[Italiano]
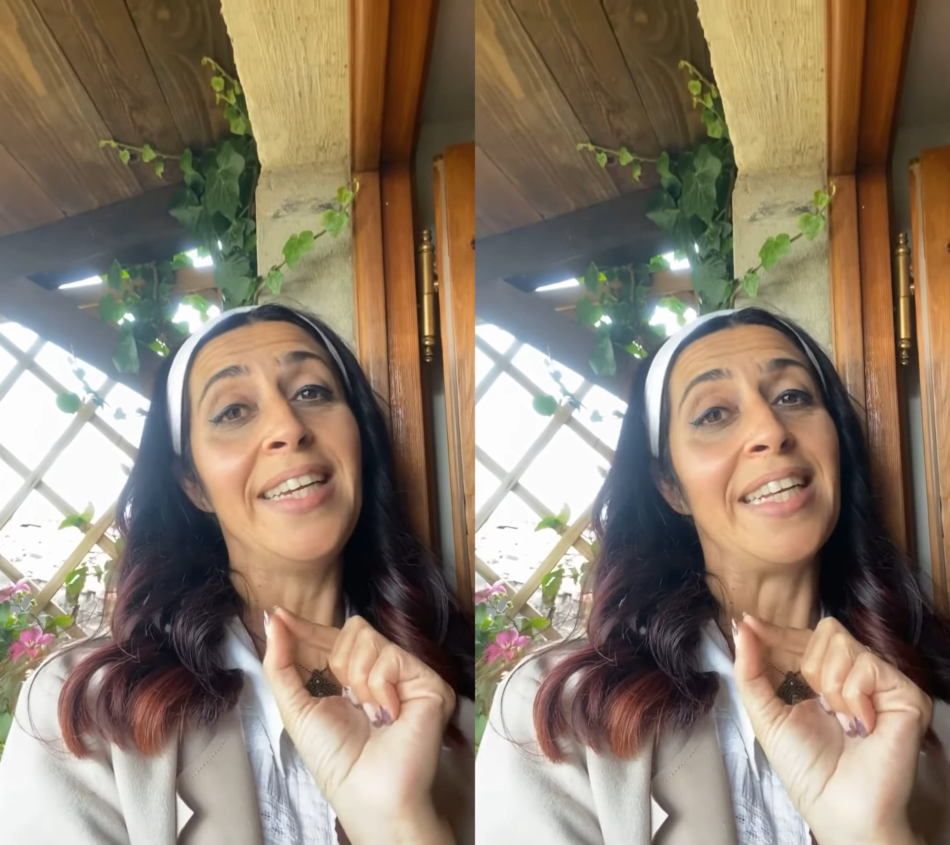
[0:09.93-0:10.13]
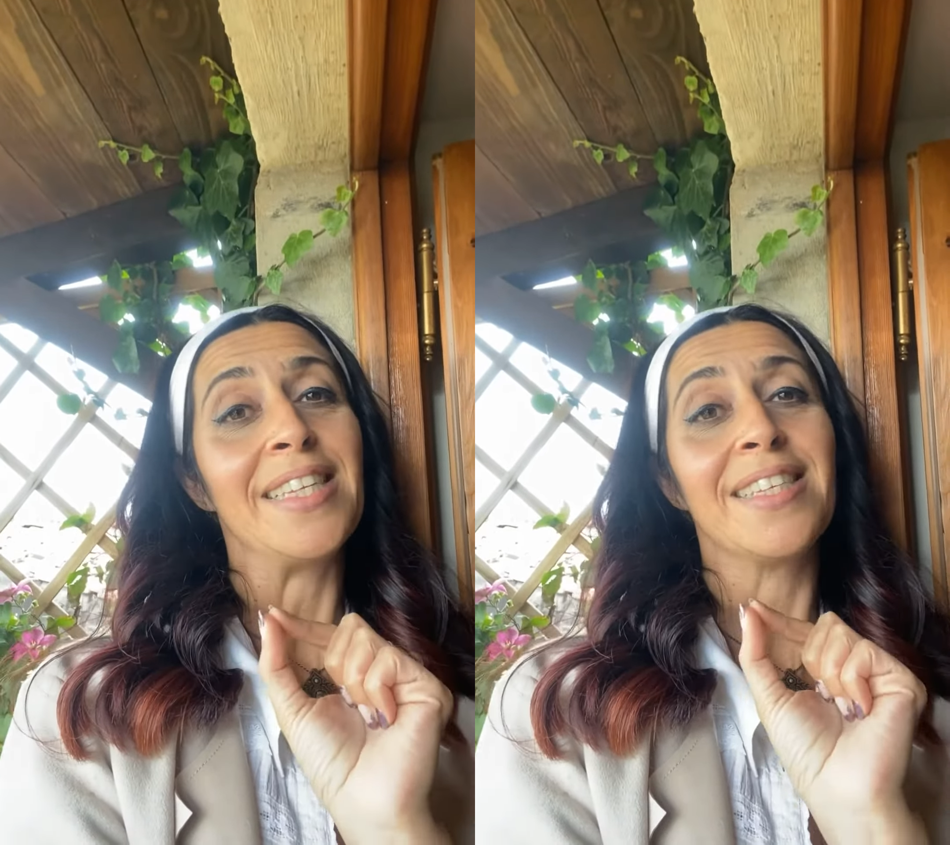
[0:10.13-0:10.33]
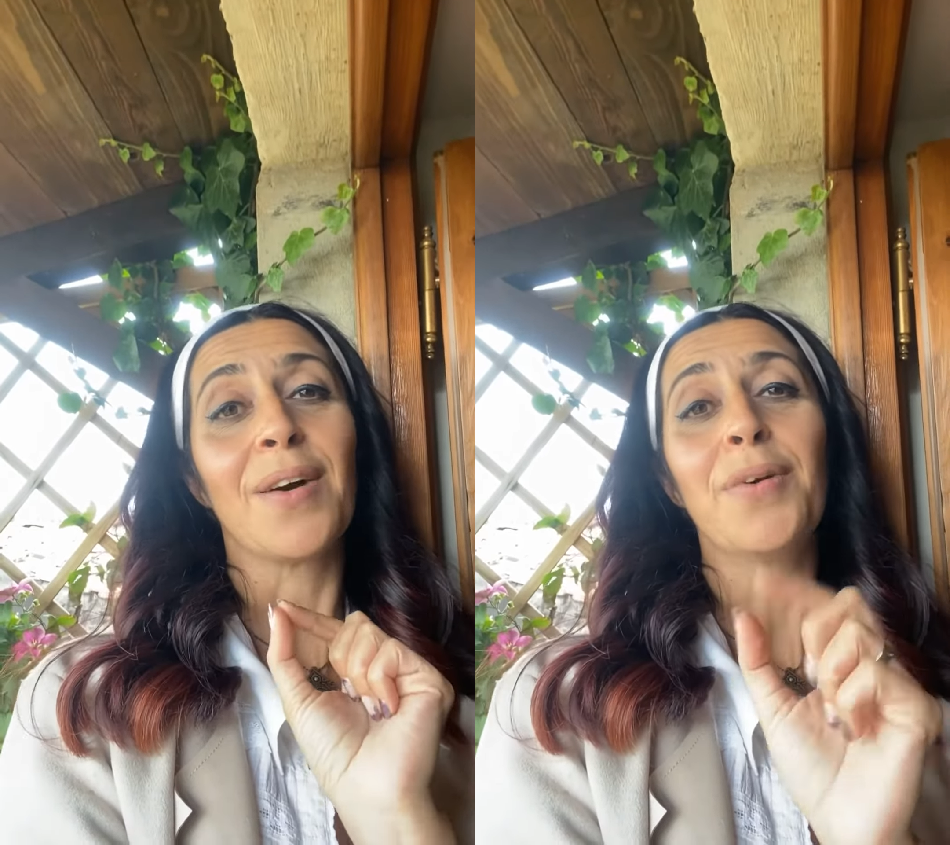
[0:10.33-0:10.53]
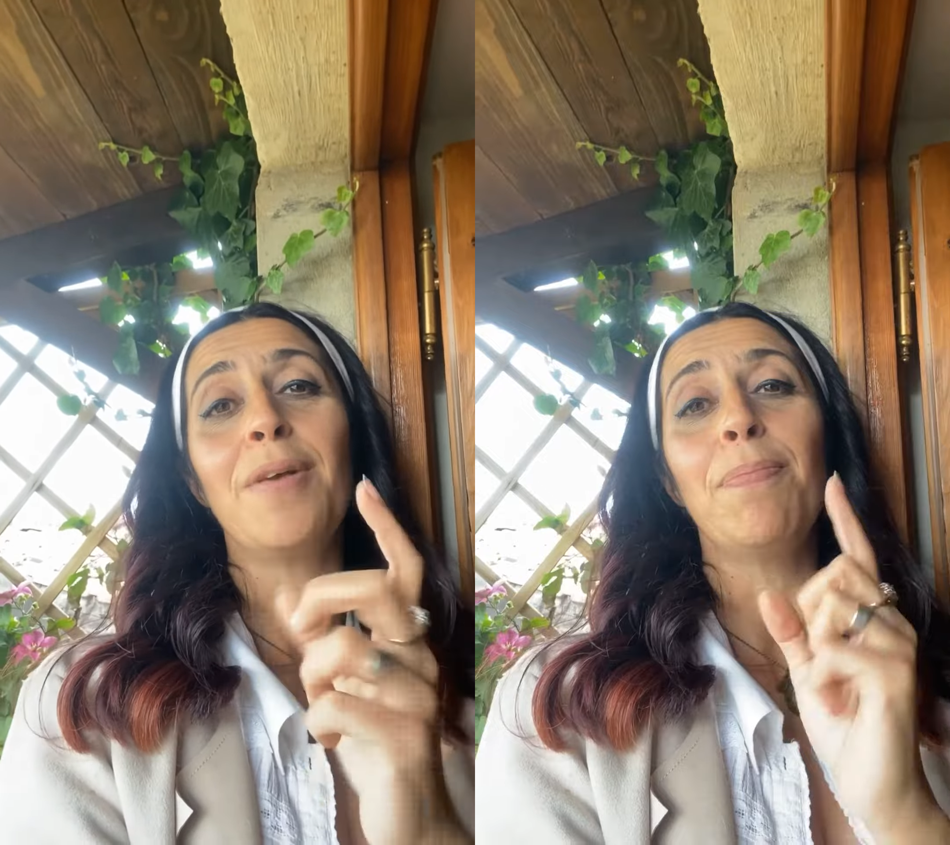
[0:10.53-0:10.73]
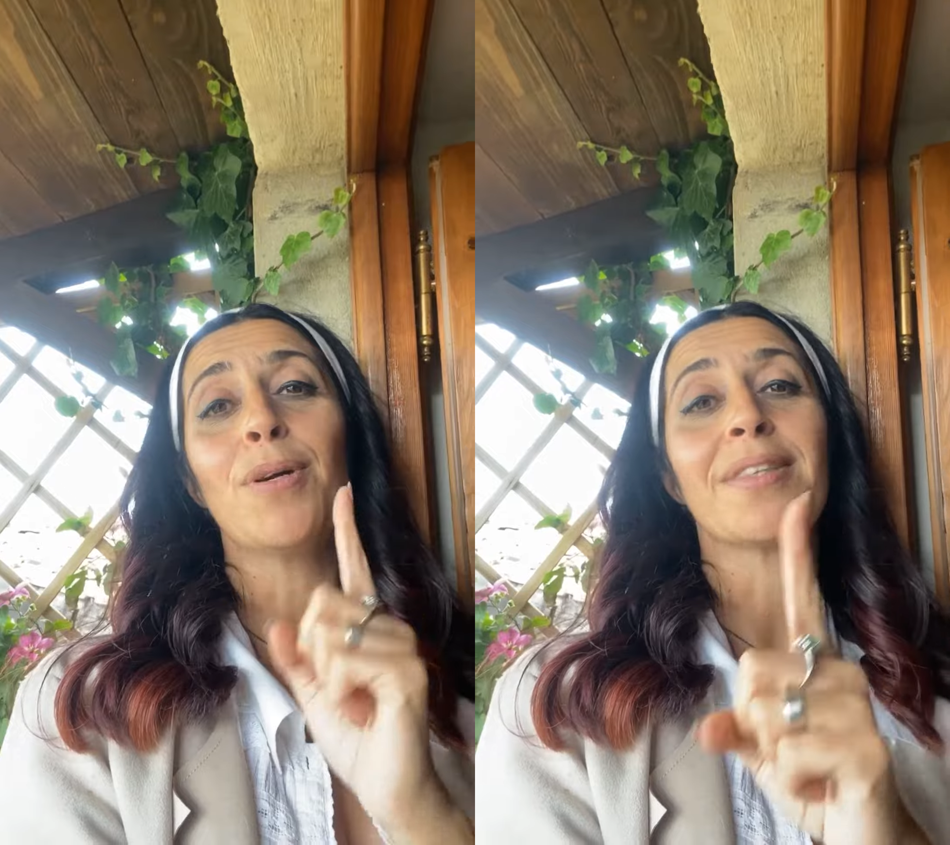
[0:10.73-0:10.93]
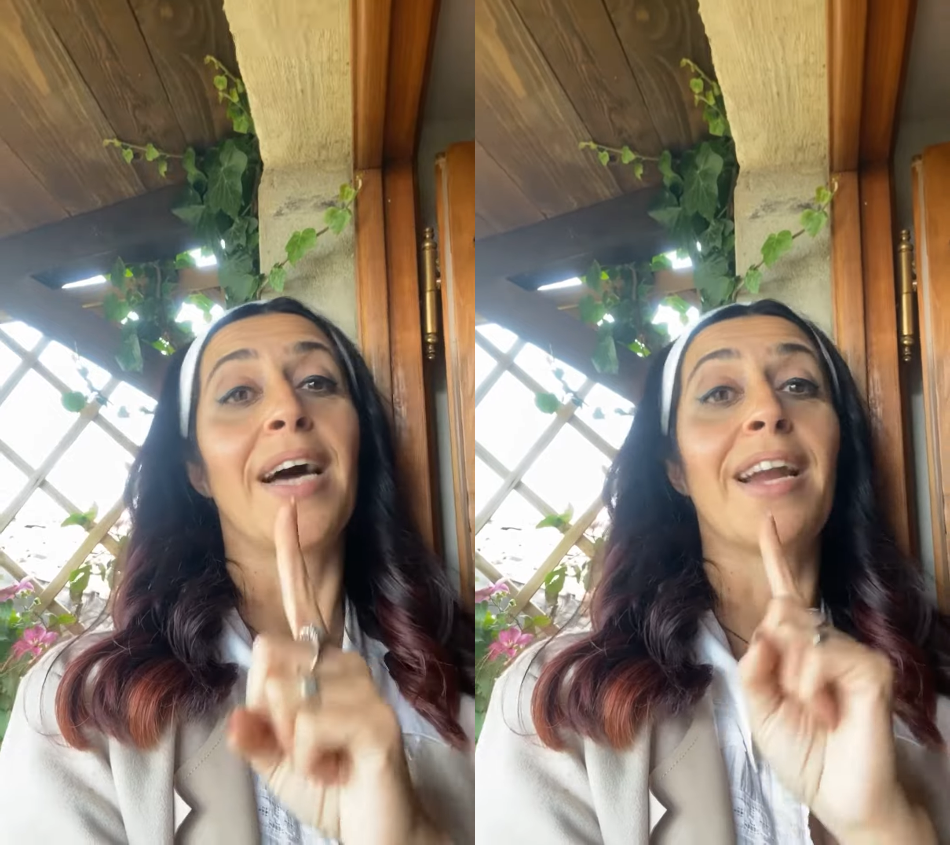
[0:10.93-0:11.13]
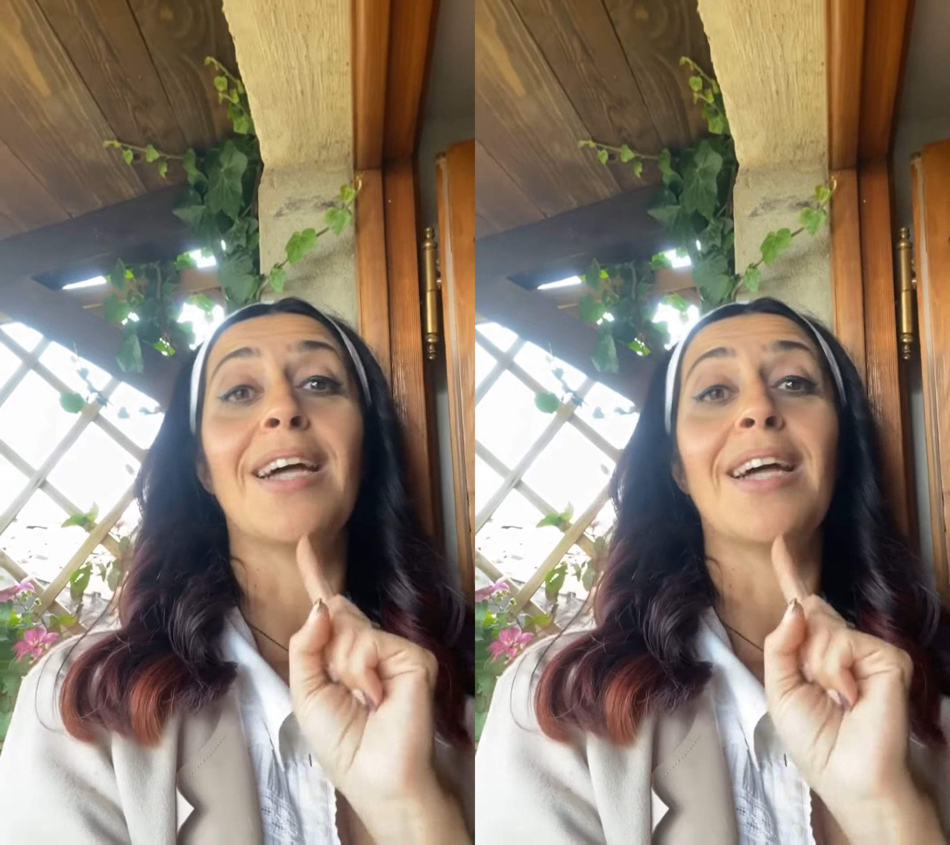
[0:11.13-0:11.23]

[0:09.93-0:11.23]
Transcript: inizia con il portare